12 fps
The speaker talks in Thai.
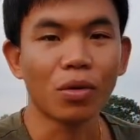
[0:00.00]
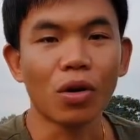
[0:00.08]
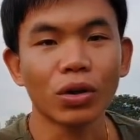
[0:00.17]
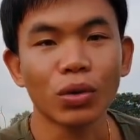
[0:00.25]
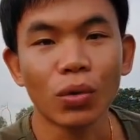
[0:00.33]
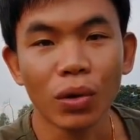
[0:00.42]
ข
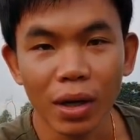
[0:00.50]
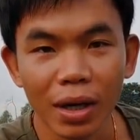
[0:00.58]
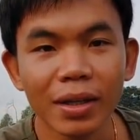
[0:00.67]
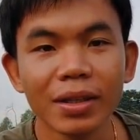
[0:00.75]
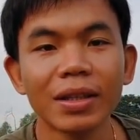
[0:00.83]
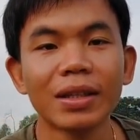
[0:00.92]
อตัว
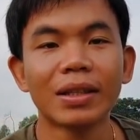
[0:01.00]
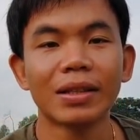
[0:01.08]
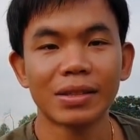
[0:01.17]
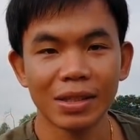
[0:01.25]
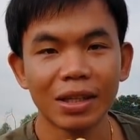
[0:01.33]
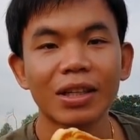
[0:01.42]

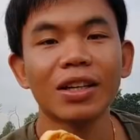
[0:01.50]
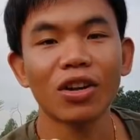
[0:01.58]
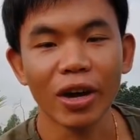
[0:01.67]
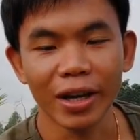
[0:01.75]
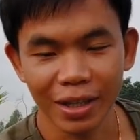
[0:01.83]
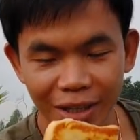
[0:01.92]
สักนิด
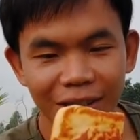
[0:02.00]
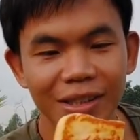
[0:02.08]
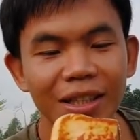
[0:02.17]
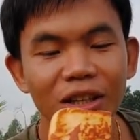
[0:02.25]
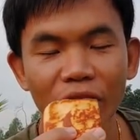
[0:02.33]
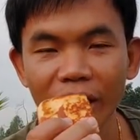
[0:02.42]
หน่อยนะกิน
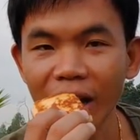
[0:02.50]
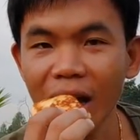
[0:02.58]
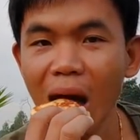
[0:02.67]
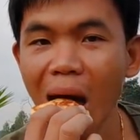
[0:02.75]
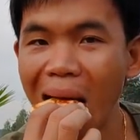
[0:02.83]
นิดหน่อยฮะ